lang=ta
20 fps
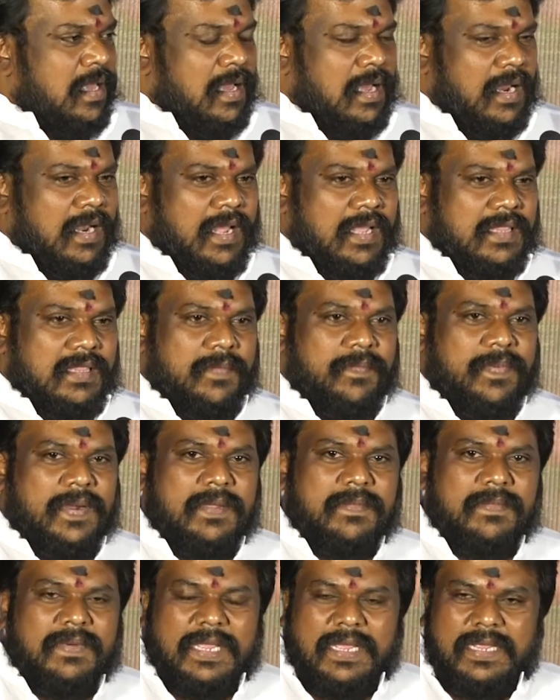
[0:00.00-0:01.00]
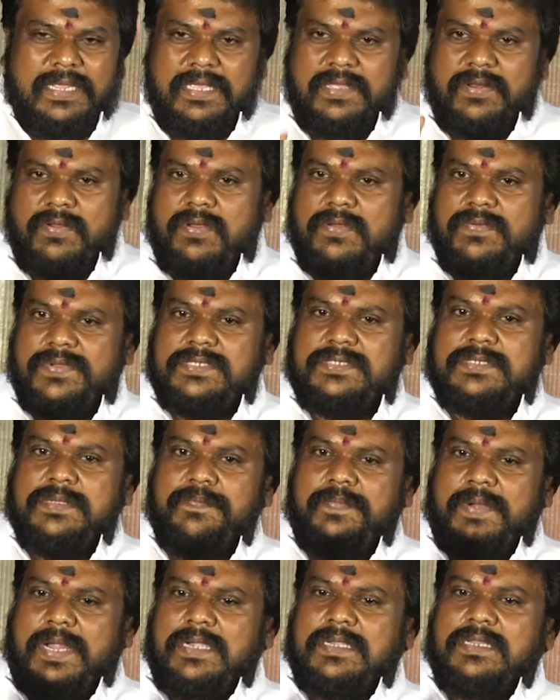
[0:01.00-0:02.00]
ஆனால் அந்த படமெல்லாம் ஹீரோவை வச்சு
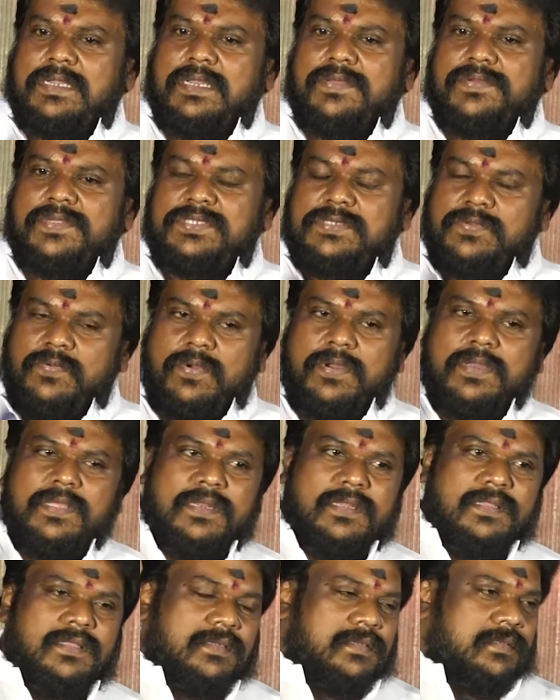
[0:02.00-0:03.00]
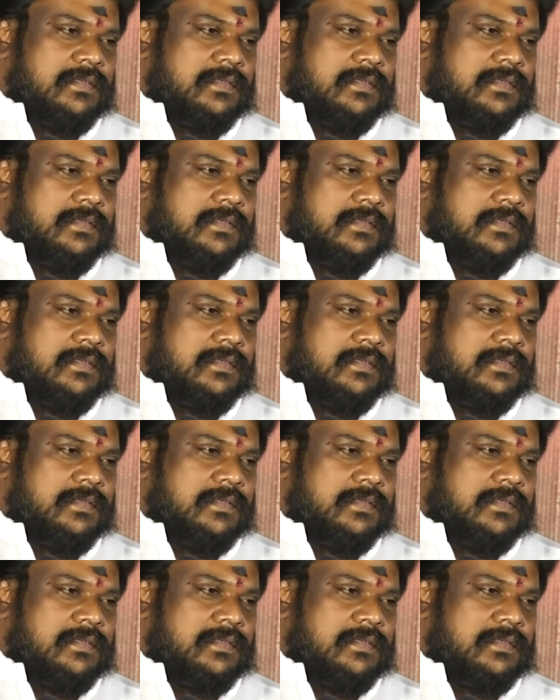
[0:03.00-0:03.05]
பாட்டுகளை வச்சு ஓடிடுது